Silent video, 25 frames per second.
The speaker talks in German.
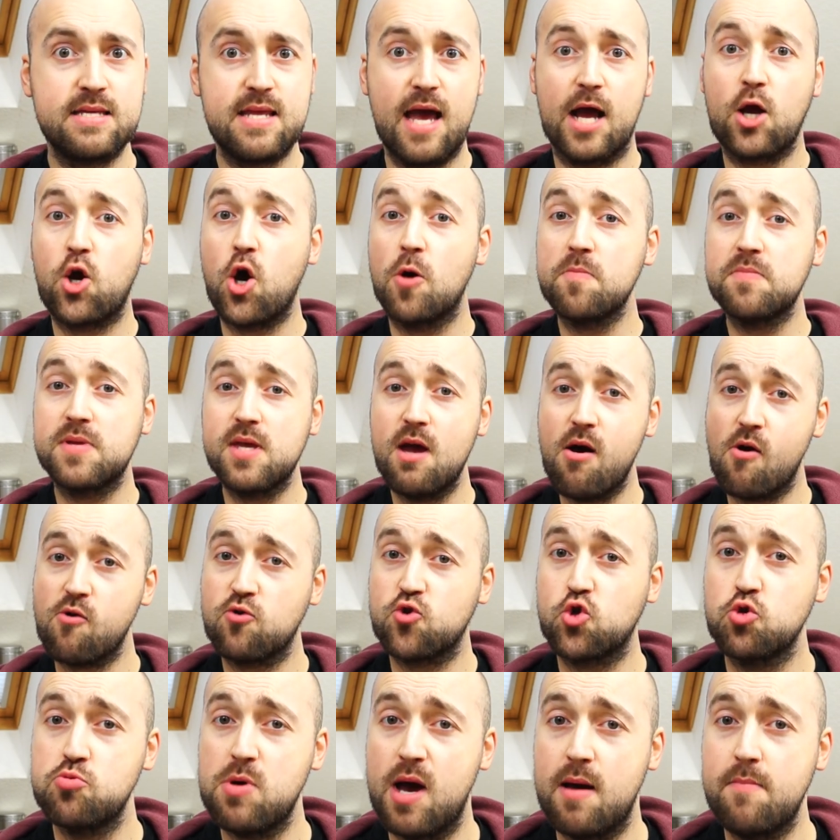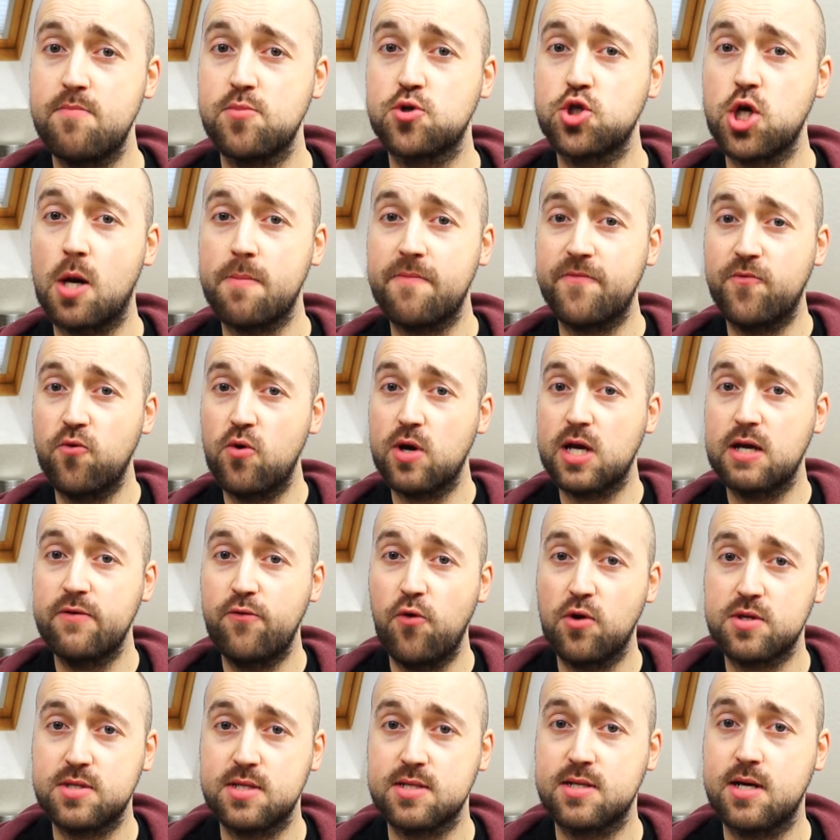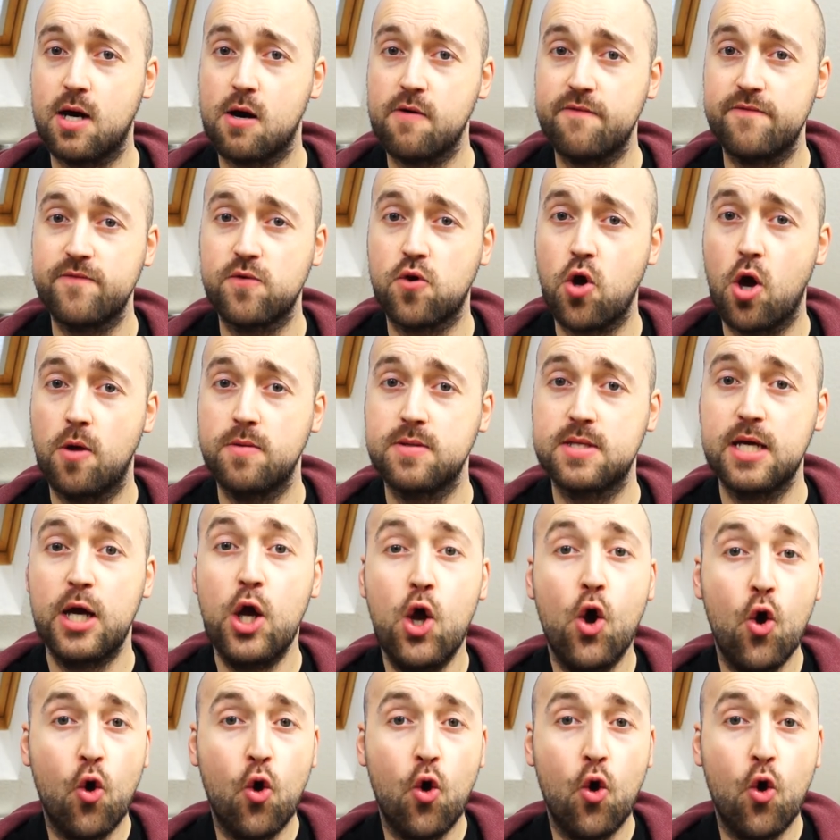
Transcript: Da kommt ihr auch zu meinem Shop, wo ihr Gewürze kaufen könnt